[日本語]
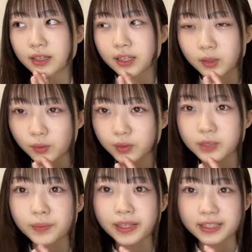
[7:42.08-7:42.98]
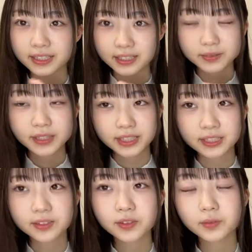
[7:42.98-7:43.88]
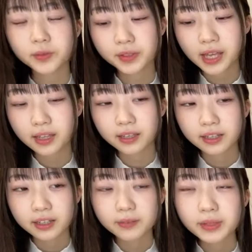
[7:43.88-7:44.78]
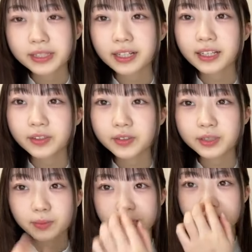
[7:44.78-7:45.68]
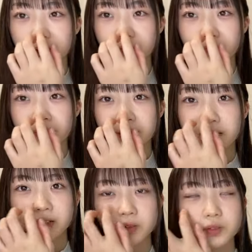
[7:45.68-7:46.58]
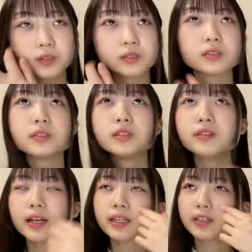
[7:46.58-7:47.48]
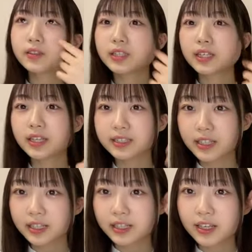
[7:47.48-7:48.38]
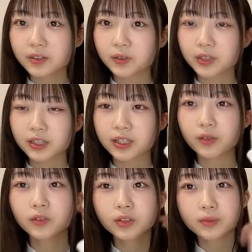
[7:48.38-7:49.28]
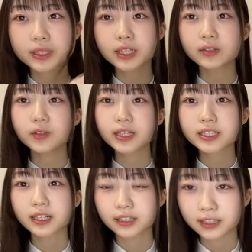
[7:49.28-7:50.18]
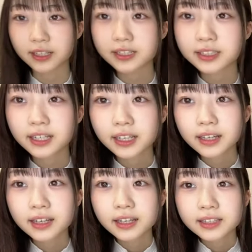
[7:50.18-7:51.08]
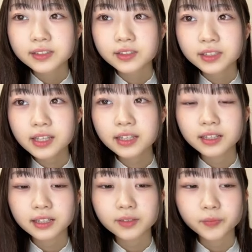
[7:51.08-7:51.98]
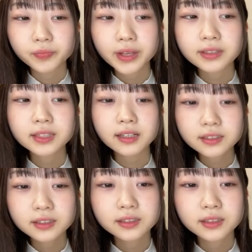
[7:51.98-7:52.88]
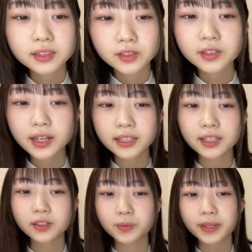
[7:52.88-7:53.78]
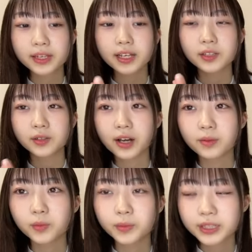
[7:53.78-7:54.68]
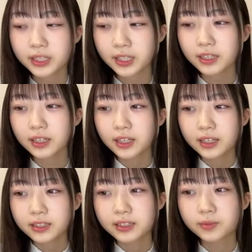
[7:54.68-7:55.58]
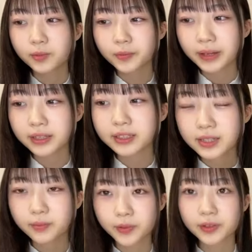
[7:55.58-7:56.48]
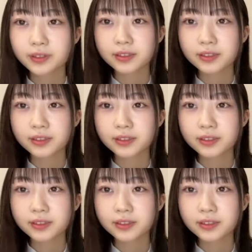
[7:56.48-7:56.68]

一言スピーチスピーチすごいもうねめっちゃ感動しましたであとそのゆあにゃんの生誕祭に出ることができて本当にめっちゃ嬉しかったですそれでなんかたくさんそのゆあにゃんのペンライトがもうめっちゃねもう、ま、全部